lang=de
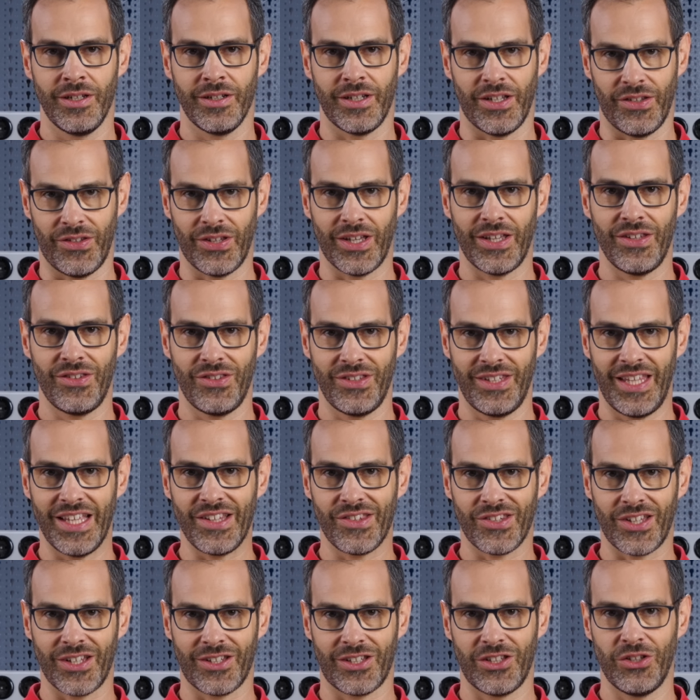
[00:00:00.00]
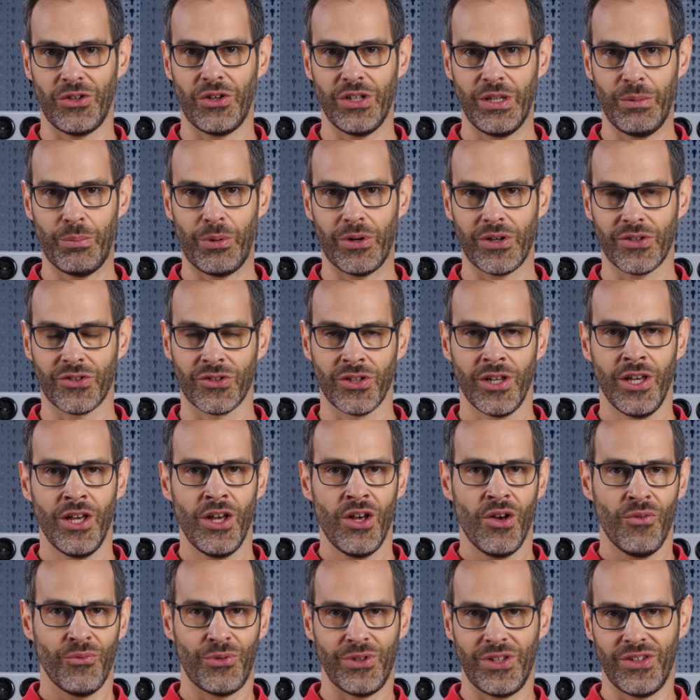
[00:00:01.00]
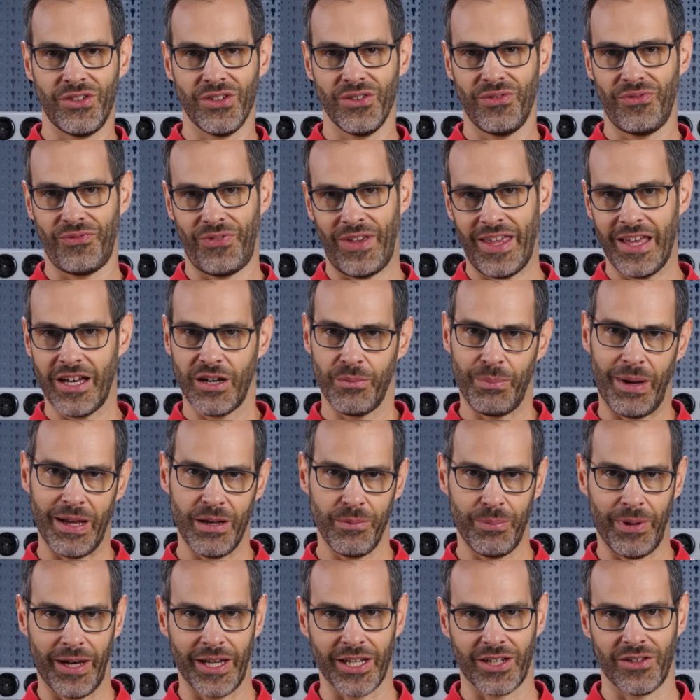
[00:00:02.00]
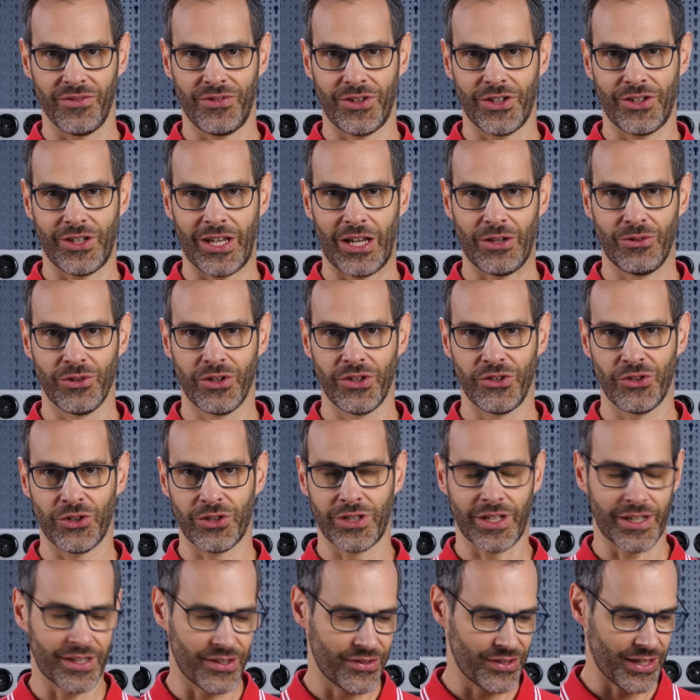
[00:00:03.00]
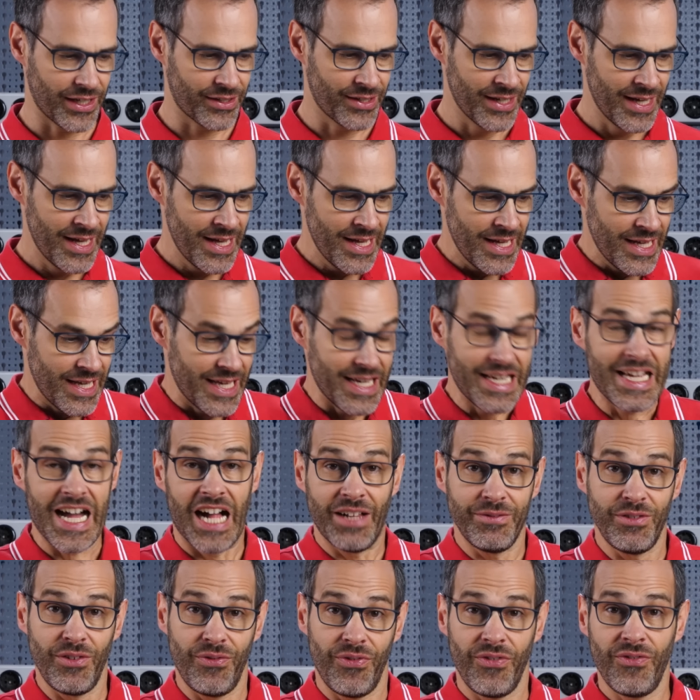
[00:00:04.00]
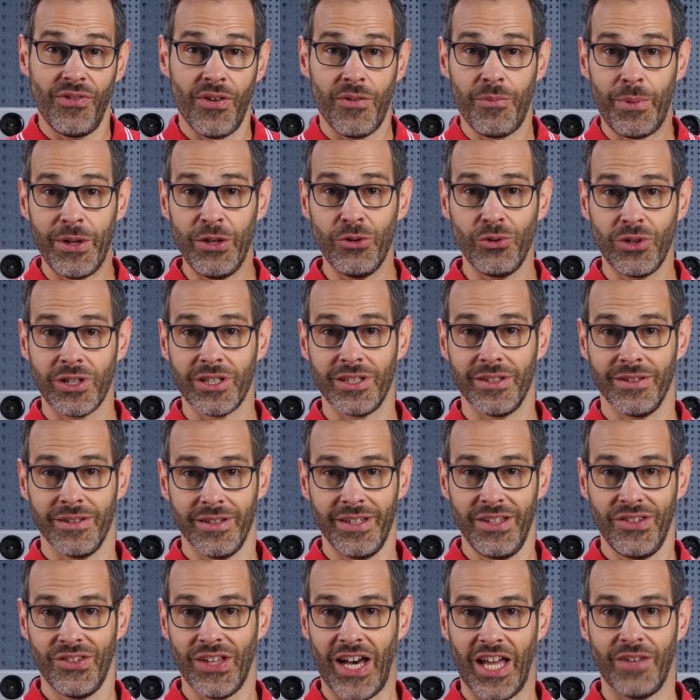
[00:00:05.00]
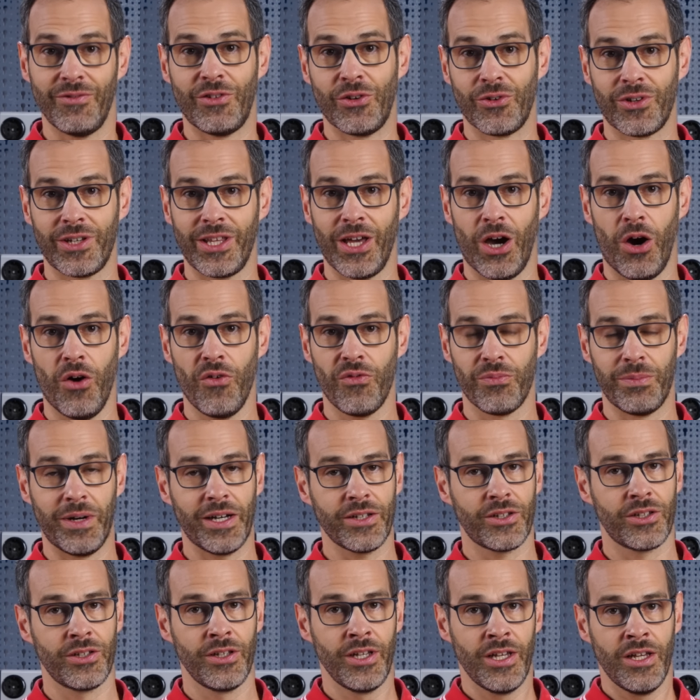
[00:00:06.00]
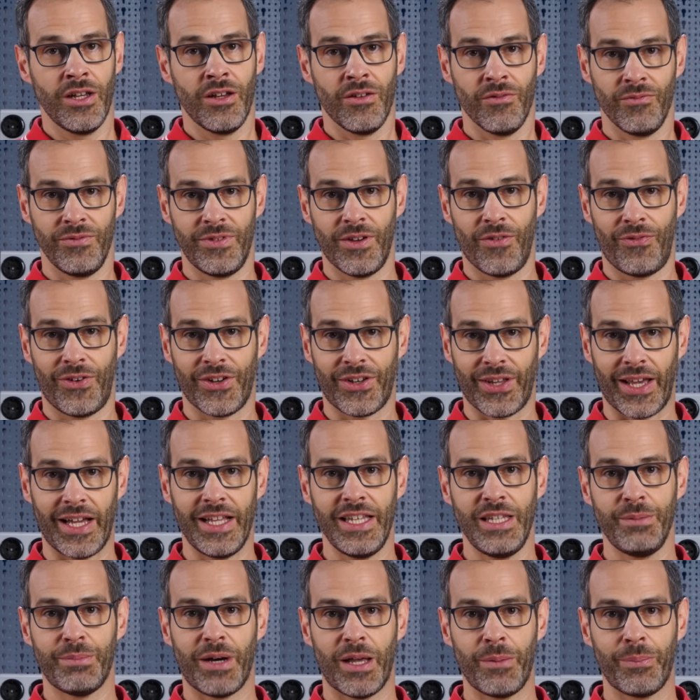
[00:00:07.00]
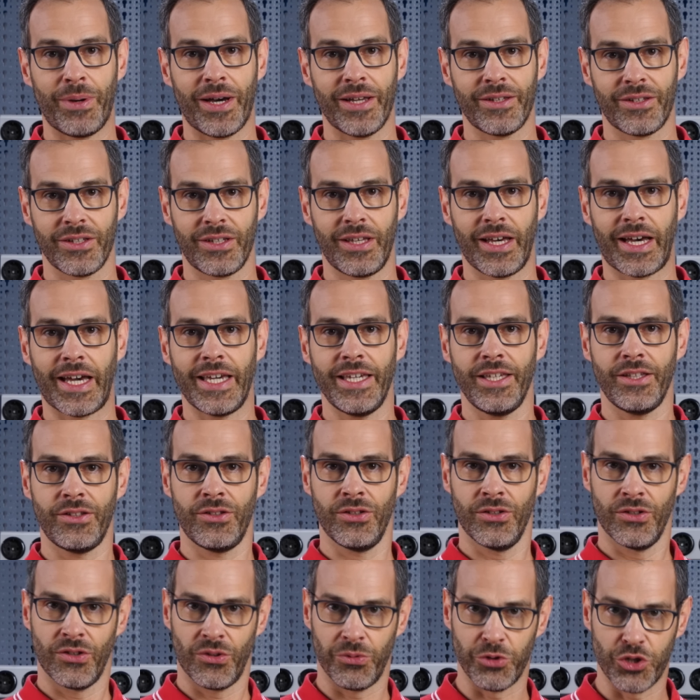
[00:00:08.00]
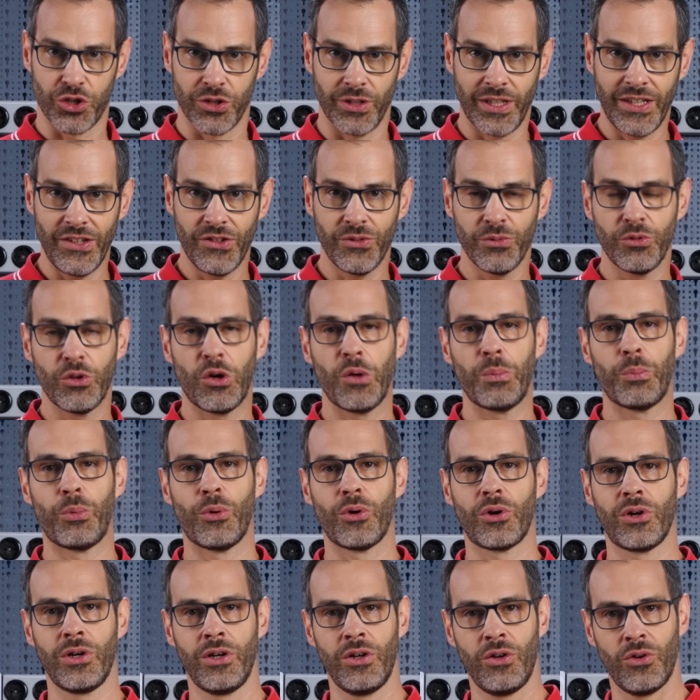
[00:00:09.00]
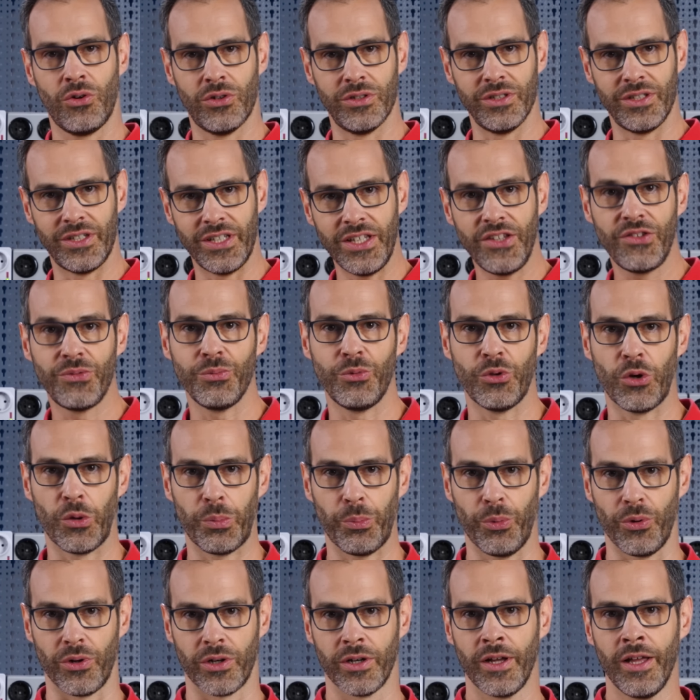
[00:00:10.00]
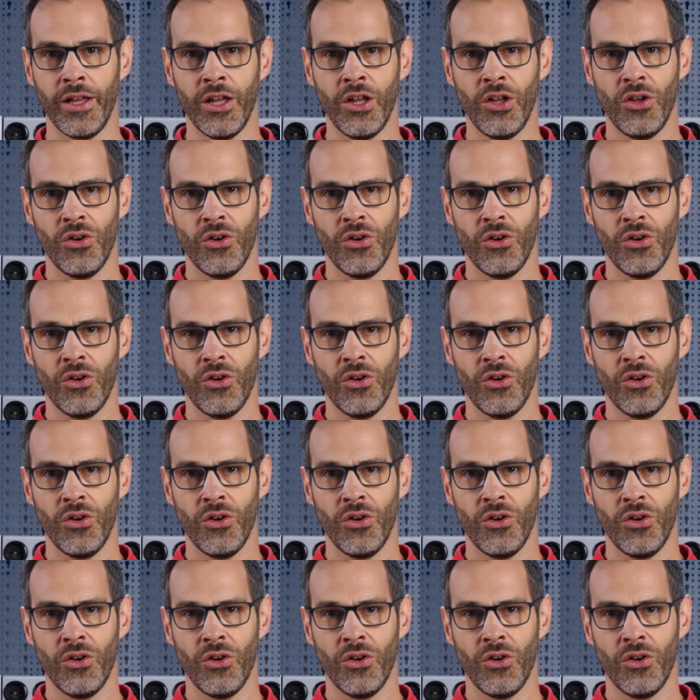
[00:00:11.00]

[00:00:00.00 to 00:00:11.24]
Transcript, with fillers: Das heißt, jetzt hat genau die Box für diese faire Bandbreitenverteilung gesorgt, hat gesagt, egal wie viele Verbindungen diese Anwendung hier aufmacht, wir verteilen die Bandbreite gerecht zwischen diesem Notebook und diesem Notebook.